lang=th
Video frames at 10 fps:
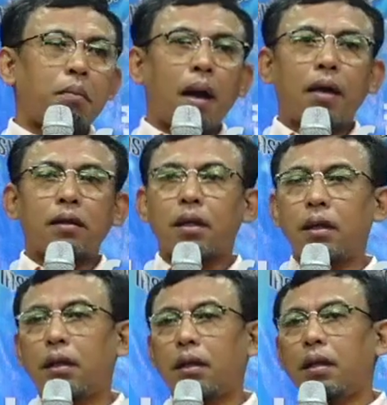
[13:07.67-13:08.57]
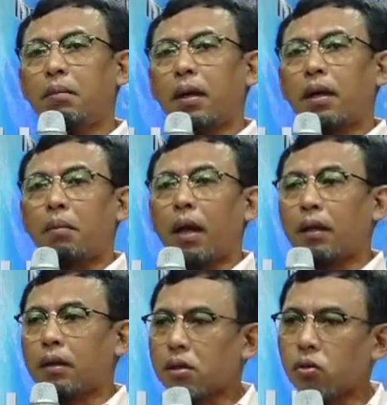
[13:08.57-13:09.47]
บางชนิดที่มันกำลัง
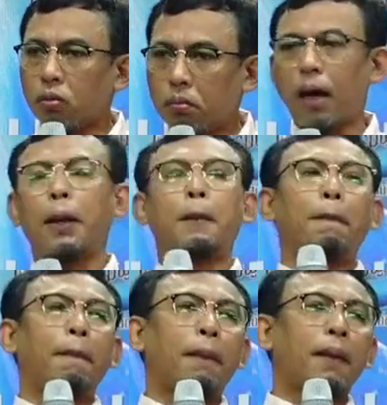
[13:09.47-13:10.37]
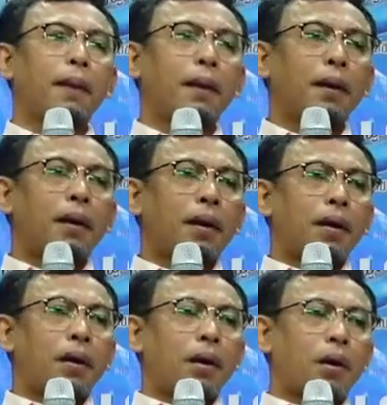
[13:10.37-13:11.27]
จะสูญพันธุ์
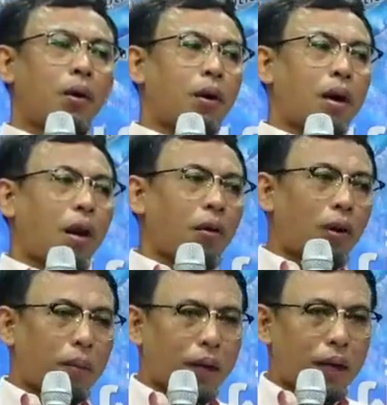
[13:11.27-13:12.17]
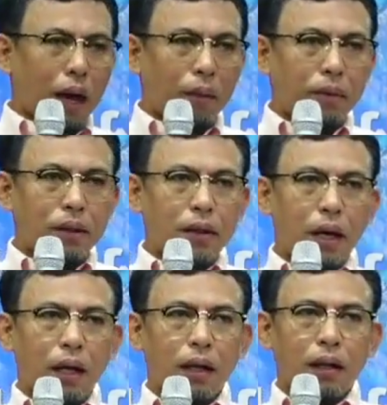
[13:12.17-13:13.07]
คนเราก็พยายามที่จะ
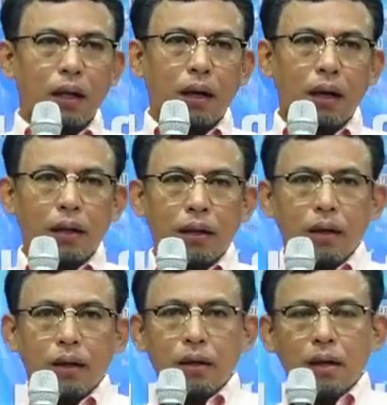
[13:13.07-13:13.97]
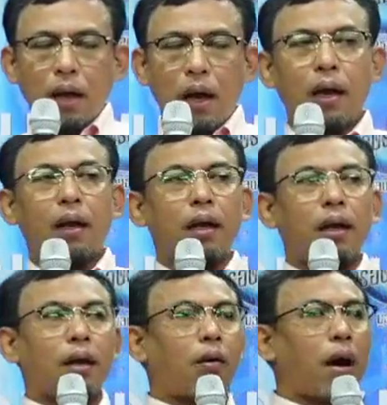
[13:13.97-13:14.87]
ให้
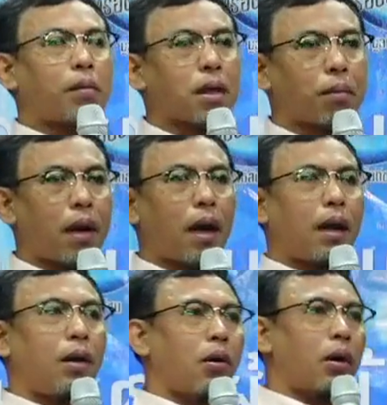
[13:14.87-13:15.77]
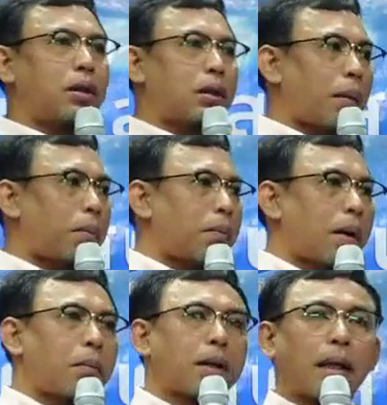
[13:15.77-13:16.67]
ความสำคัญโดยจับมัน
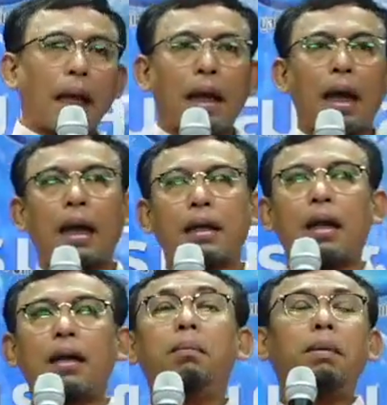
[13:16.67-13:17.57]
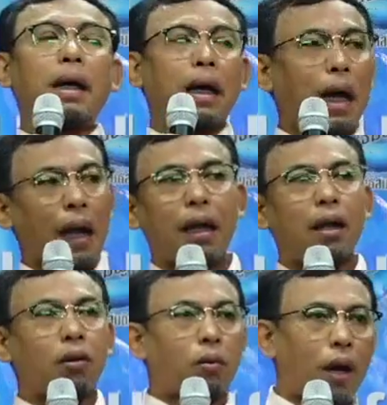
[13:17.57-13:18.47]
มาแต่งงานกันหรือประกาศให้
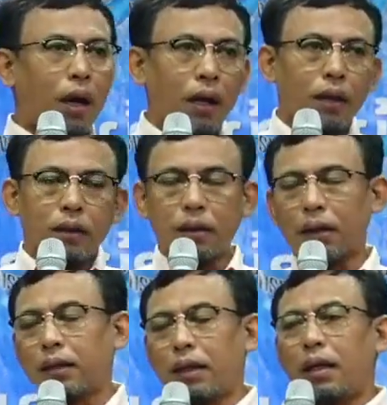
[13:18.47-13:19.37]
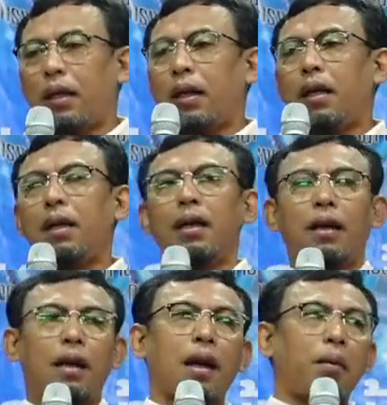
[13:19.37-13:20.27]
รู้ว่าสัตว์ชนิดนี้
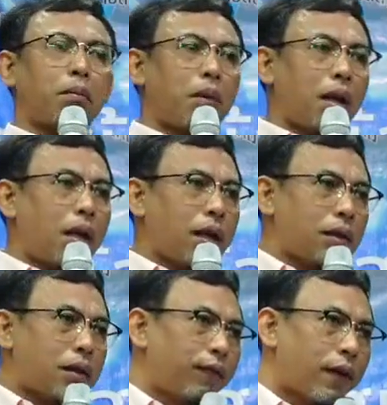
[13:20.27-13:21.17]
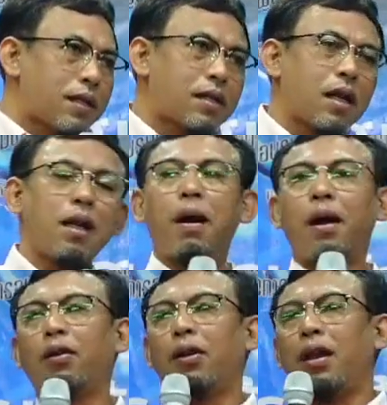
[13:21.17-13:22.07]
นะครับมีลิงชิมแปนซีบ้าง
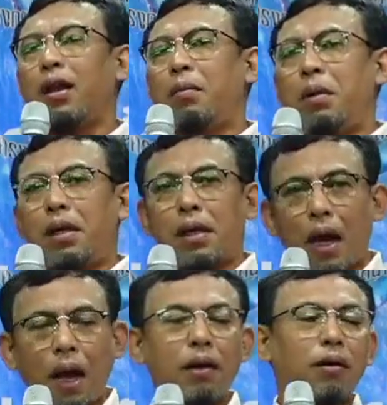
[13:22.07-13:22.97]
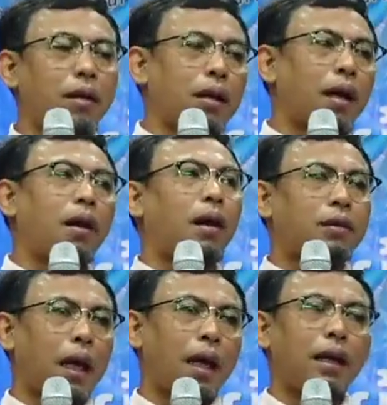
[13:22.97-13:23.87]
ก็ดีมีช้างก็ดีแล้วก็แล้ว
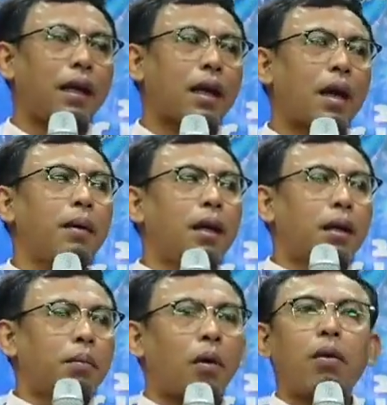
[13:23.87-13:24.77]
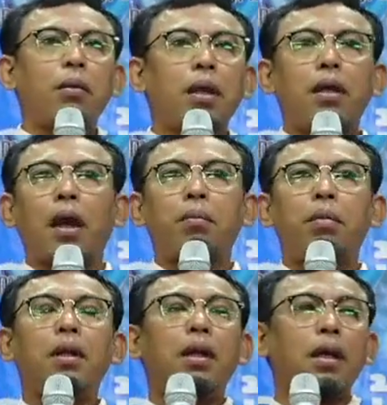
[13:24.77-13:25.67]
แต่เนี่ยนะครับบอกว่ามีจัดพิ
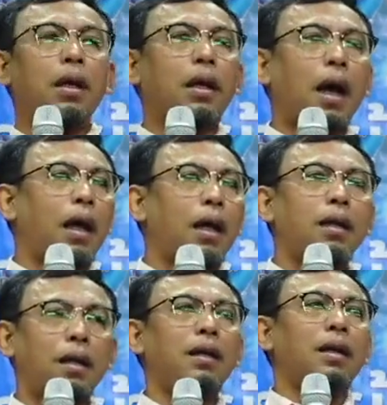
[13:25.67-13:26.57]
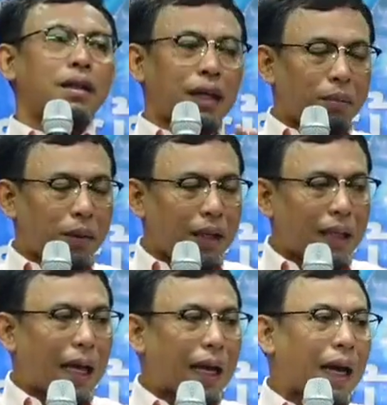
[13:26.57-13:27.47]
ธีนิกะห์หรือจัดพิธี
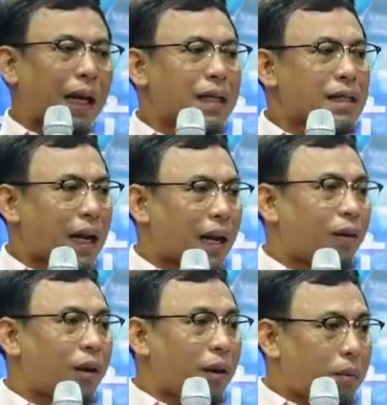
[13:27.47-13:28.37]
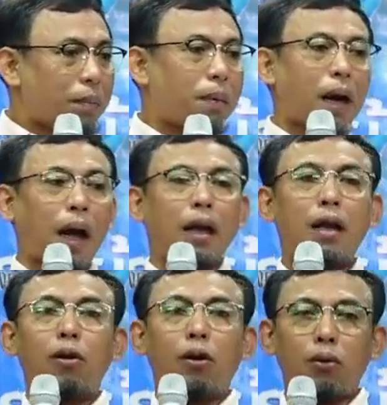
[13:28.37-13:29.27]
แต่งงานให้สัตว์เหล่านี้เพื่อประกาศให้
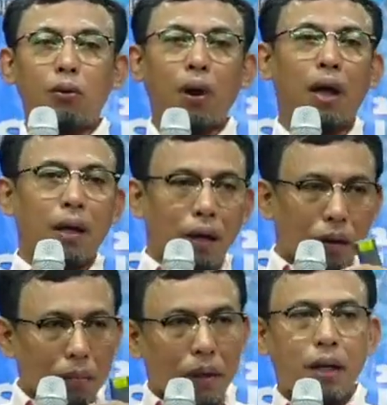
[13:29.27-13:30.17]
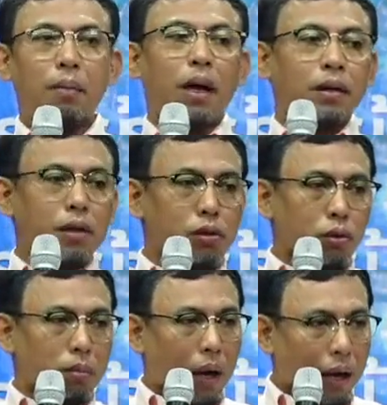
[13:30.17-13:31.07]
คนรู้ว่าเฮ้ยมันกำลังจะสูญ
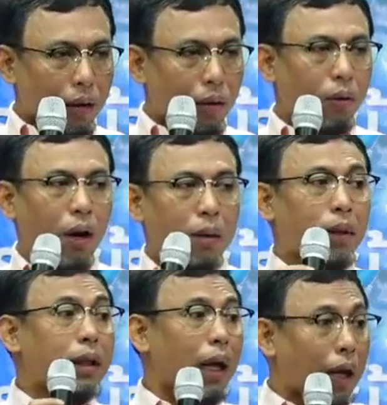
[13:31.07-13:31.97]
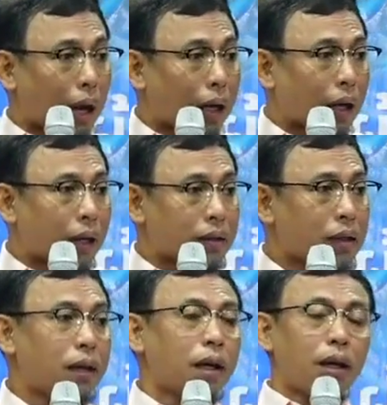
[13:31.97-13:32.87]
พันธุ์แล้วเราก็ให้มันแต่งงานกันซึ่ง
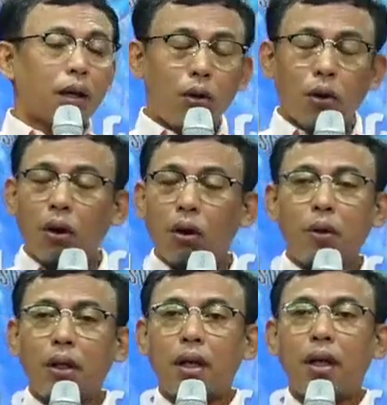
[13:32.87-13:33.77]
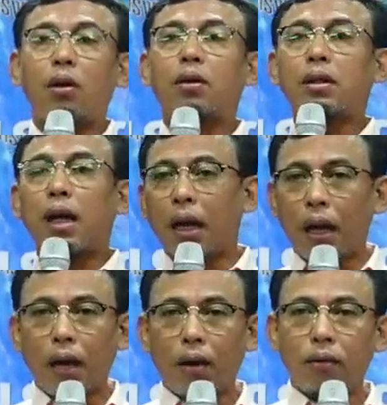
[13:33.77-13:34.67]
โดยวิถีของสัตว์
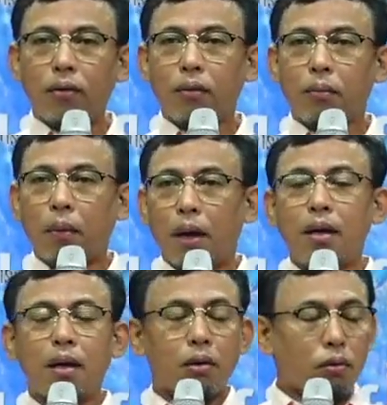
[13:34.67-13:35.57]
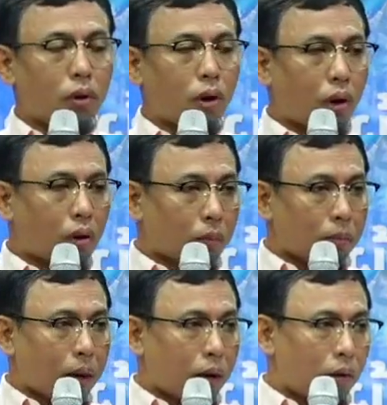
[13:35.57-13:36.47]
แล้วมันเลือกคู่ครองของมั
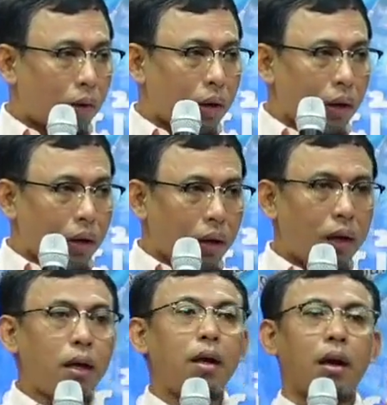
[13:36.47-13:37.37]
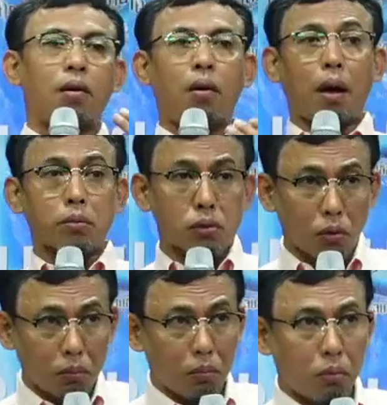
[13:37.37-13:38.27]
นโดยเลือกความสม
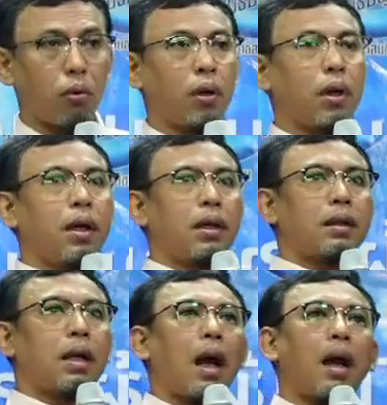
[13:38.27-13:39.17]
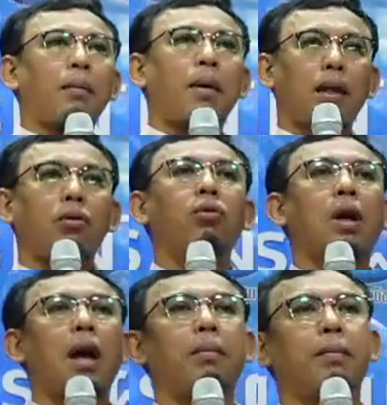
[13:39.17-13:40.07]
บูรณ์ทางพันธุก
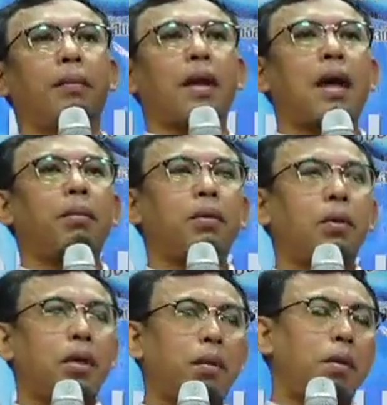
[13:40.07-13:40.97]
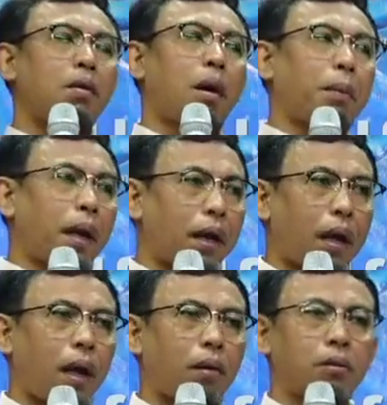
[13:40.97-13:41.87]
รรมนะครับตัวที่มีความแข็งแร
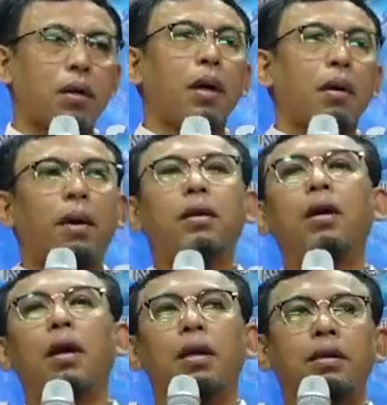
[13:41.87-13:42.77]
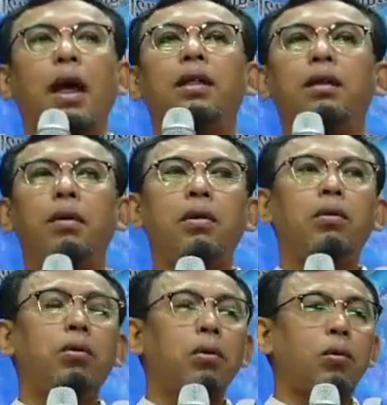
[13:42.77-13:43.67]
งความมันก็ใช้ชีวิต
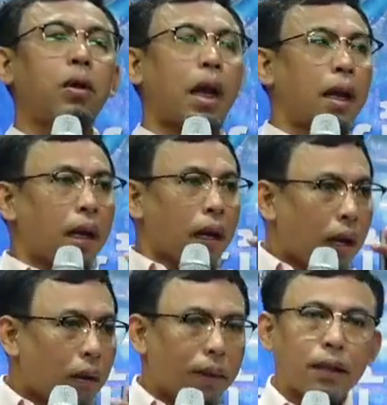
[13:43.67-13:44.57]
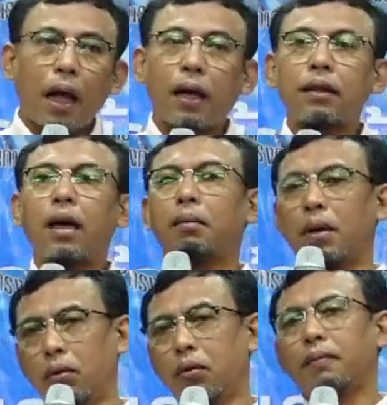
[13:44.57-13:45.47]
คู่อยู่ด้วยกันแล้วมันต่างจากม
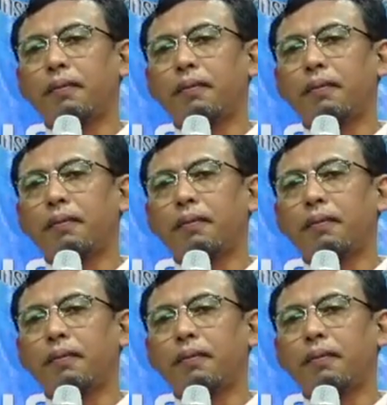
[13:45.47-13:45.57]
นุษย์